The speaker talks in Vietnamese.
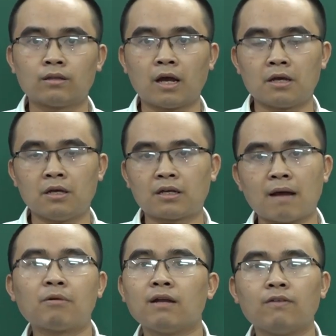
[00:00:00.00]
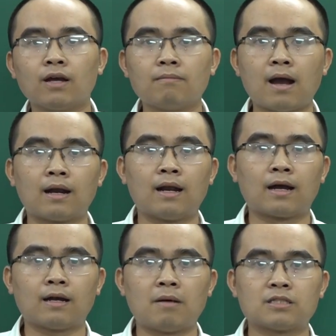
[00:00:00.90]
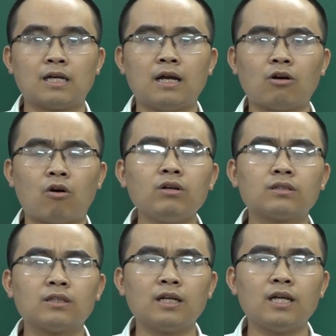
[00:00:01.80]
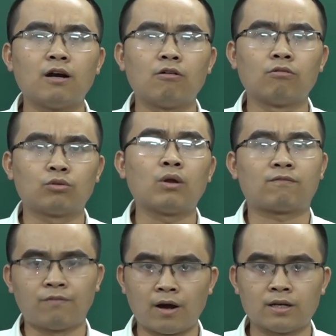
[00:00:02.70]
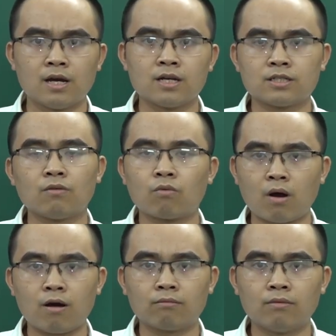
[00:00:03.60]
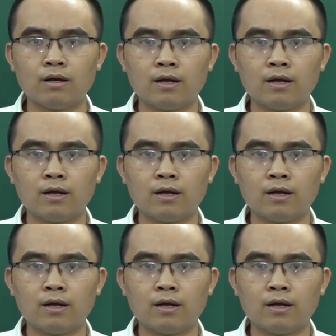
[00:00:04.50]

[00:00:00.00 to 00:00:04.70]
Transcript: Thầy cam kết với các bạn là các bạn sẽ có được những cái điều tuyệt vời trong khóa học.